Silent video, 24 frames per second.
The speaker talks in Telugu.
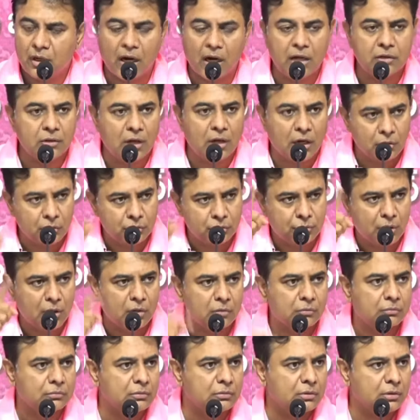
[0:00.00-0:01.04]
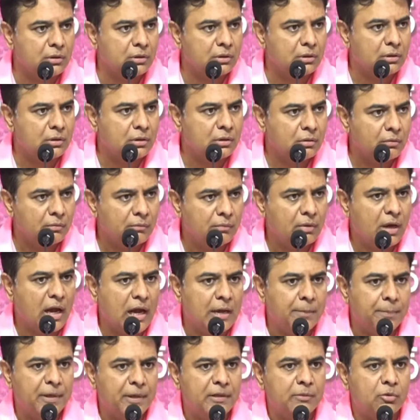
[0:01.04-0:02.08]
రైతులు అడుగుతున్నారు
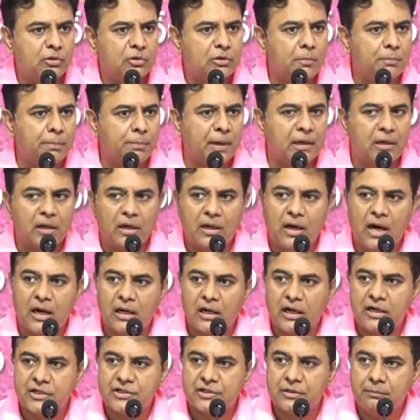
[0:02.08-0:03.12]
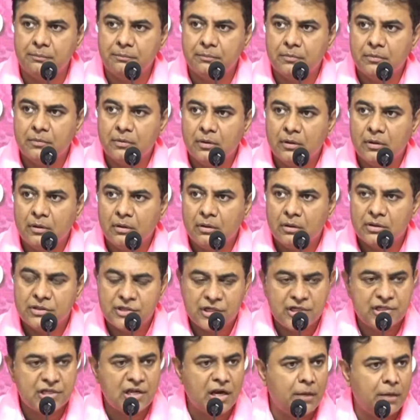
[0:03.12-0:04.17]
అయిపోయింది మొత్తం పంటలు నాట్లేసినాం
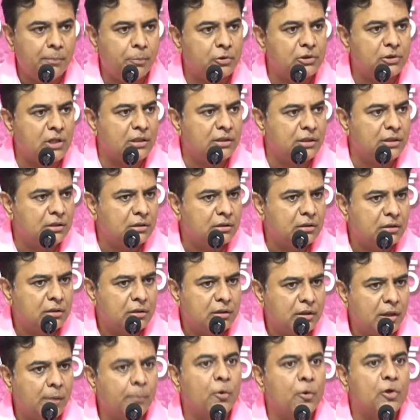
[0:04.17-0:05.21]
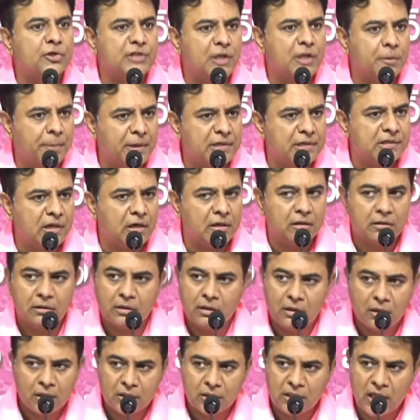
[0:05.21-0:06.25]
సీజన్ అయిపోతుంది ఎప్పుడొస్తాయి పైసలని
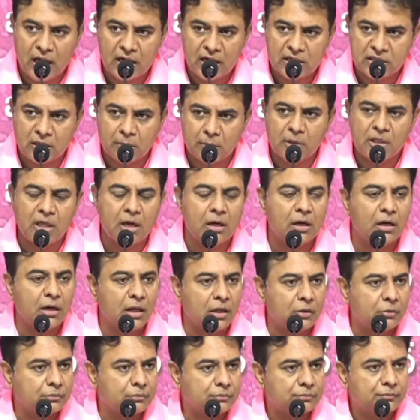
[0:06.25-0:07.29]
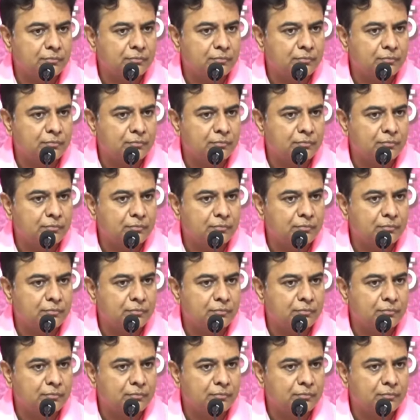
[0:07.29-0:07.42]
దానికి సమాధానం లేదు